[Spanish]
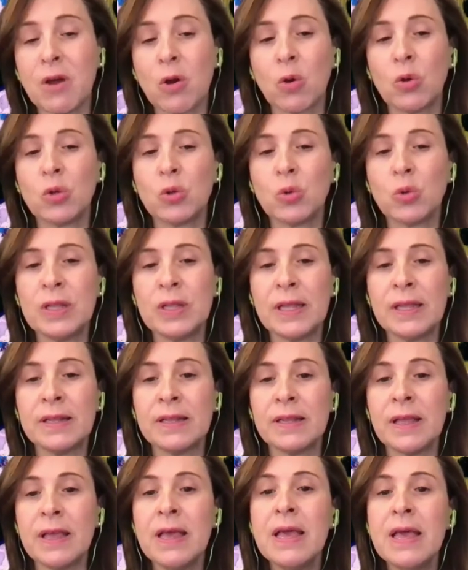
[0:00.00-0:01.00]

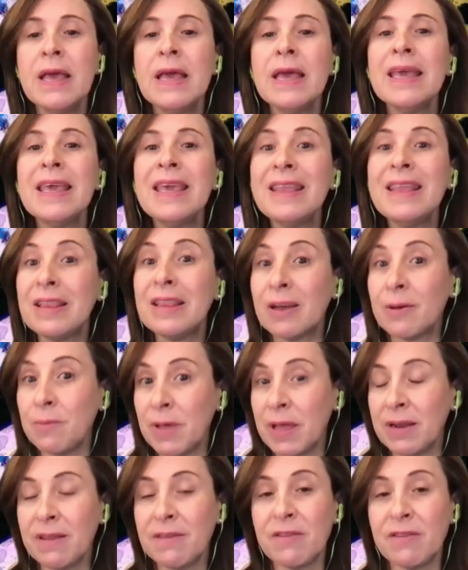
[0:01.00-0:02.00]
contundente y
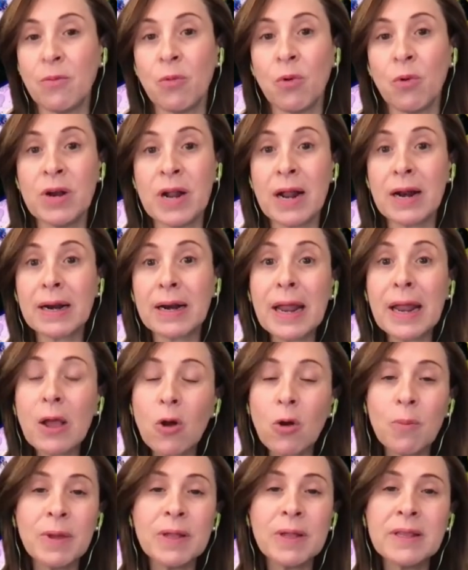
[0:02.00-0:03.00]
también hicimos unas
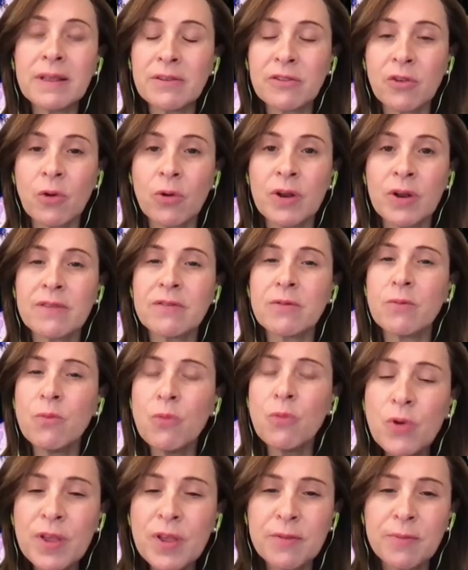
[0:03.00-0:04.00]
recomendaciones
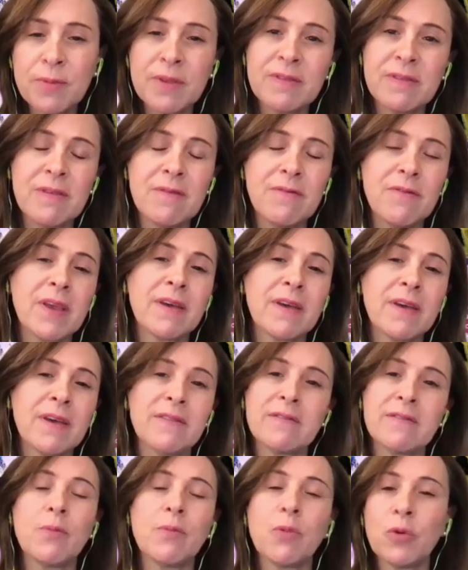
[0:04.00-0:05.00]
muy específicas
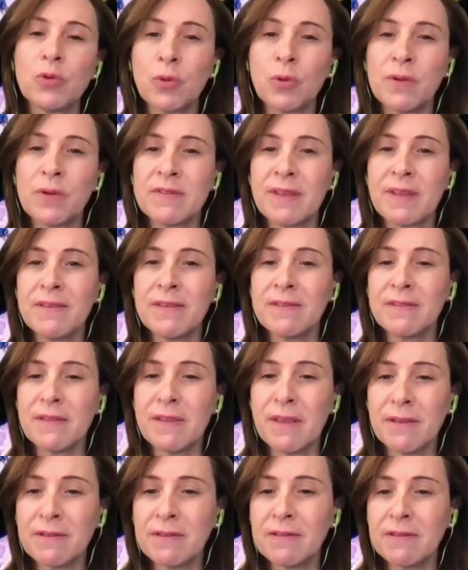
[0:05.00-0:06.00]
desde el punto de vista de
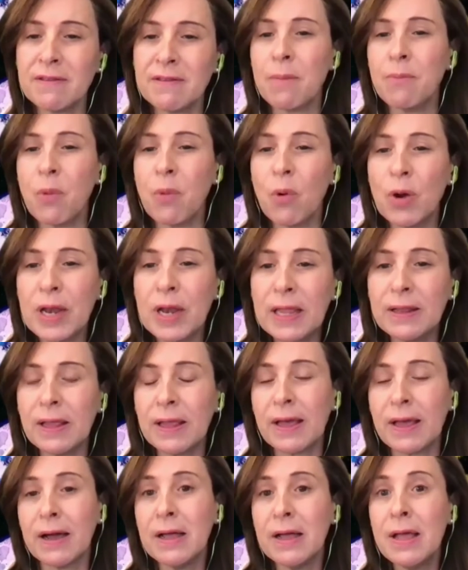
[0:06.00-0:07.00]
incidencia
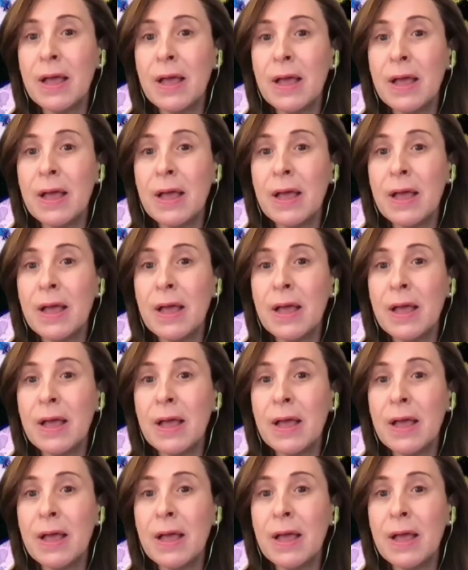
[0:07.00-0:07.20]
política